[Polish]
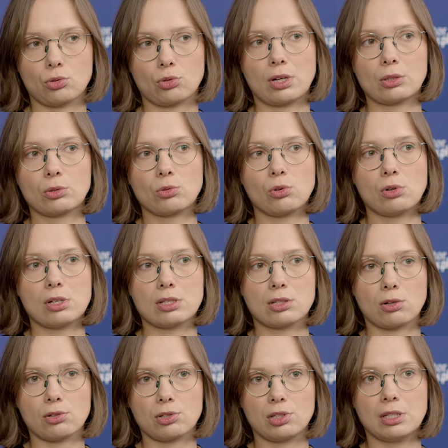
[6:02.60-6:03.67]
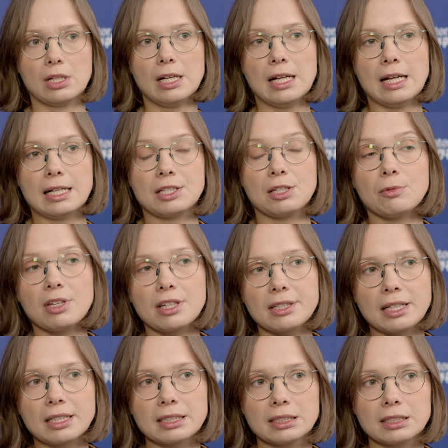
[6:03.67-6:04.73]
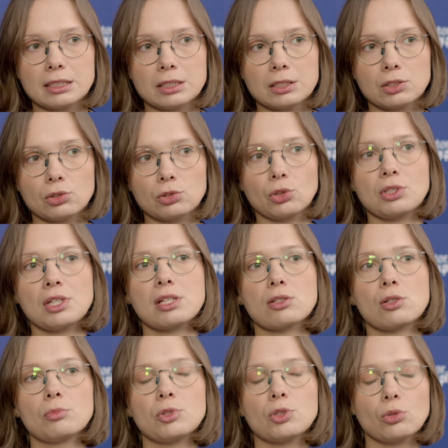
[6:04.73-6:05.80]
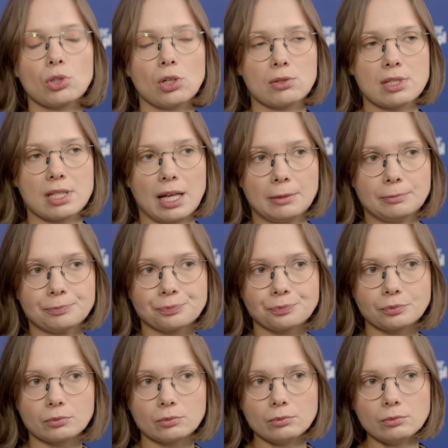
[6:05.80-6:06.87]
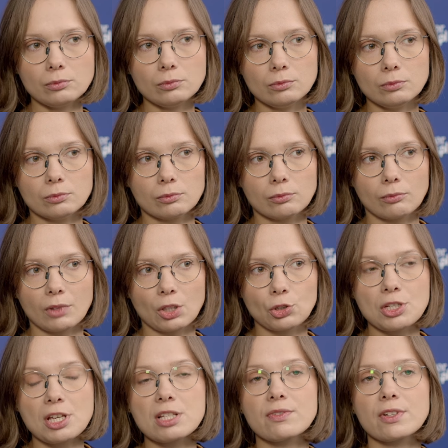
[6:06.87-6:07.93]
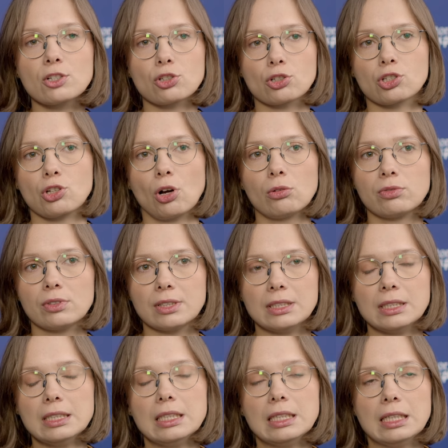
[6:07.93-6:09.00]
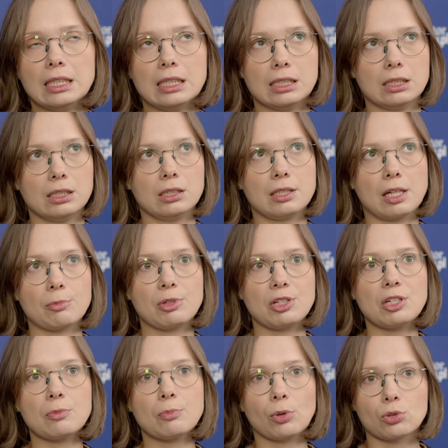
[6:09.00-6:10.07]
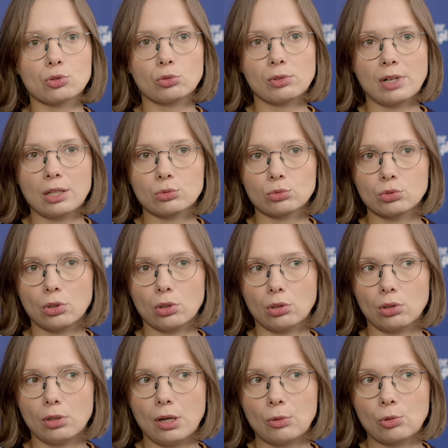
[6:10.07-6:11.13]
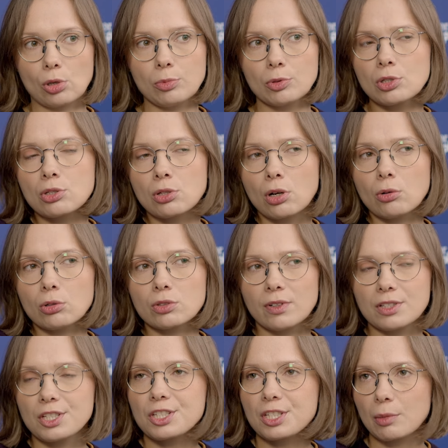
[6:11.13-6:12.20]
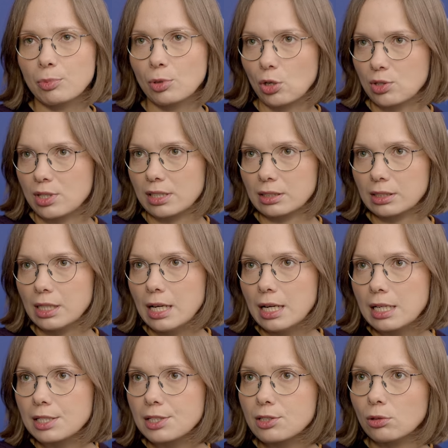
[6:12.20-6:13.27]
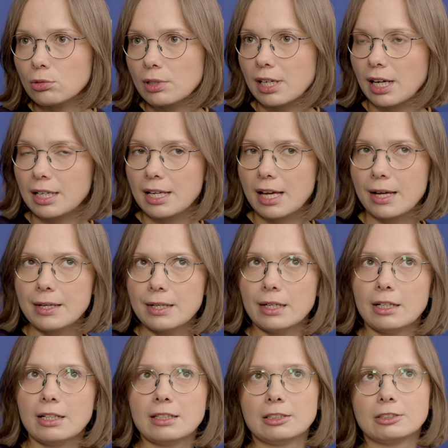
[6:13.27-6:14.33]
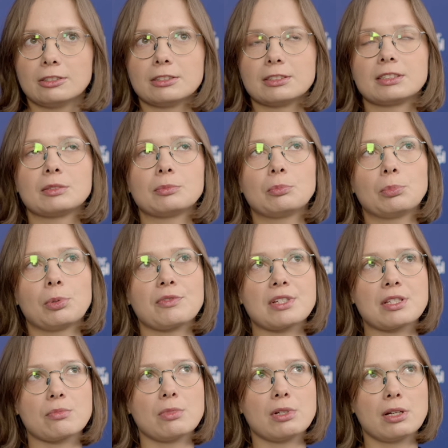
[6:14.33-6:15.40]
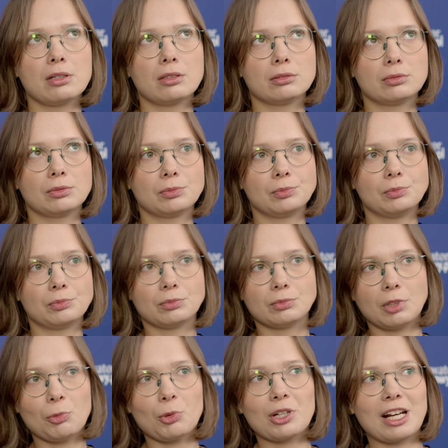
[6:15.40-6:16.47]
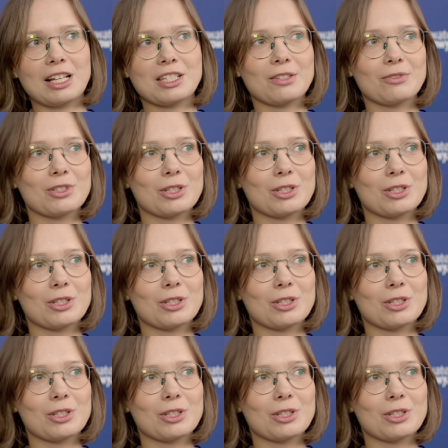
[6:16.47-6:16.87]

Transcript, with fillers: z uranu z Rosji. Niemniej jednak to nie jest dominujące, mm, to nie jest większościowy E, jakby import uranu do Europy to jest około 20%. I są kraje e, powiedzmy demokracji w